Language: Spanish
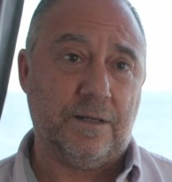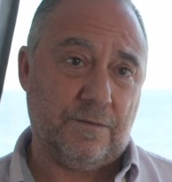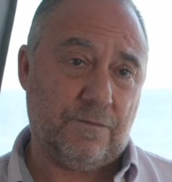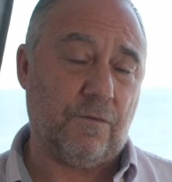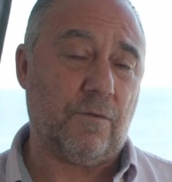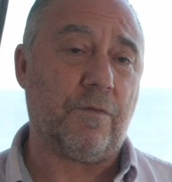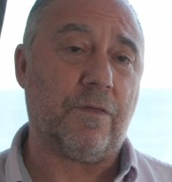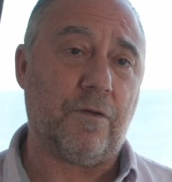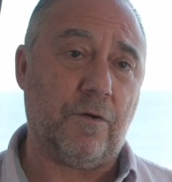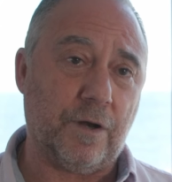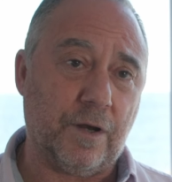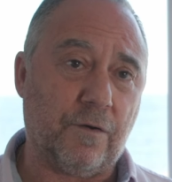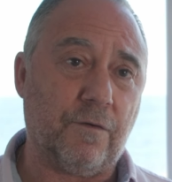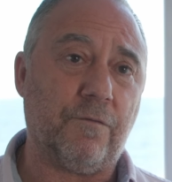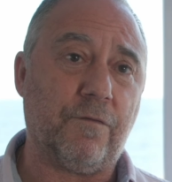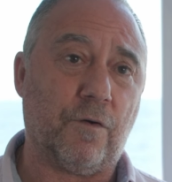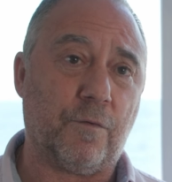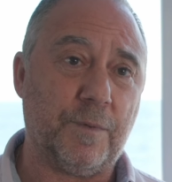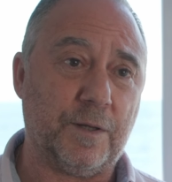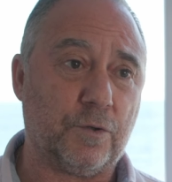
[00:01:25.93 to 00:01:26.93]
funcione
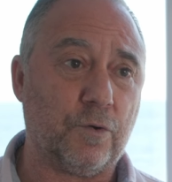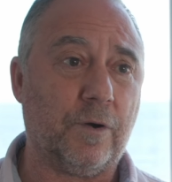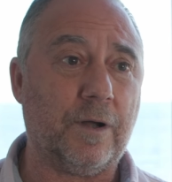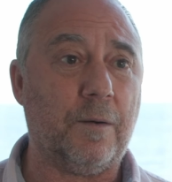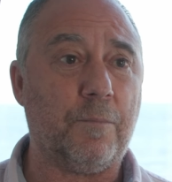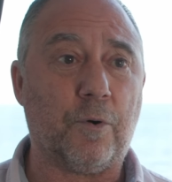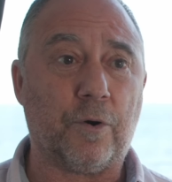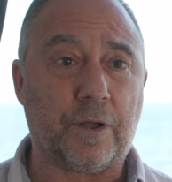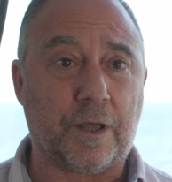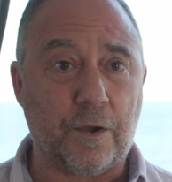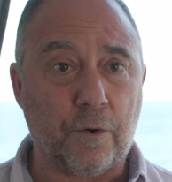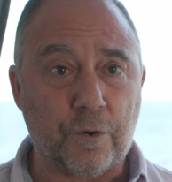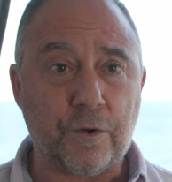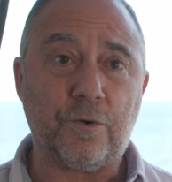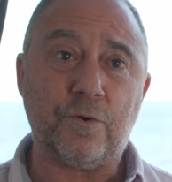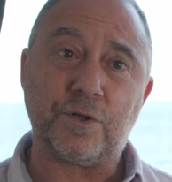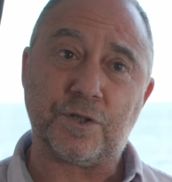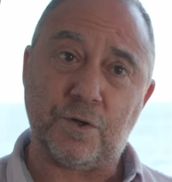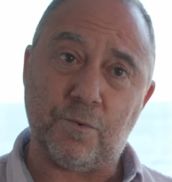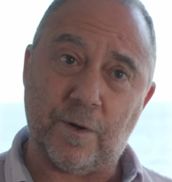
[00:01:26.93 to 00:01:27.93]
conforme toca porque hoy
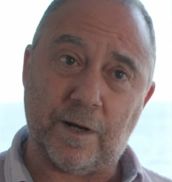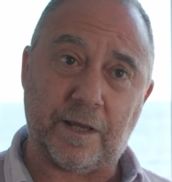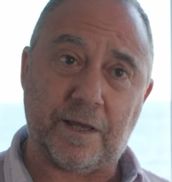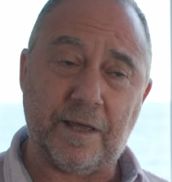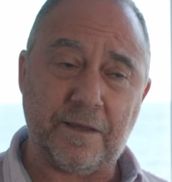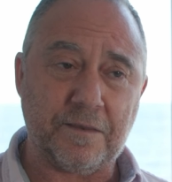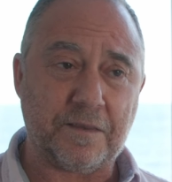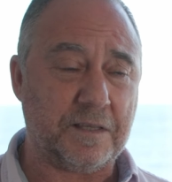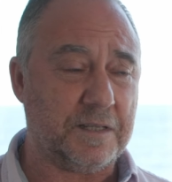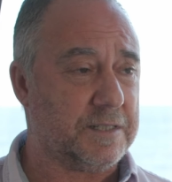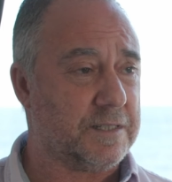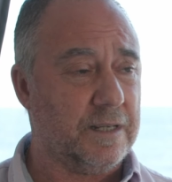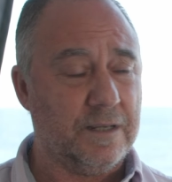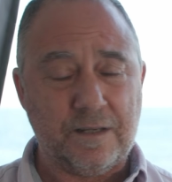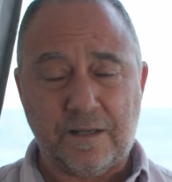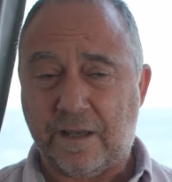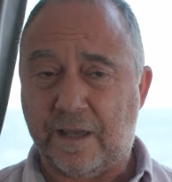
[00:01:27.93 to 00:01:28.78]
no es igual que antes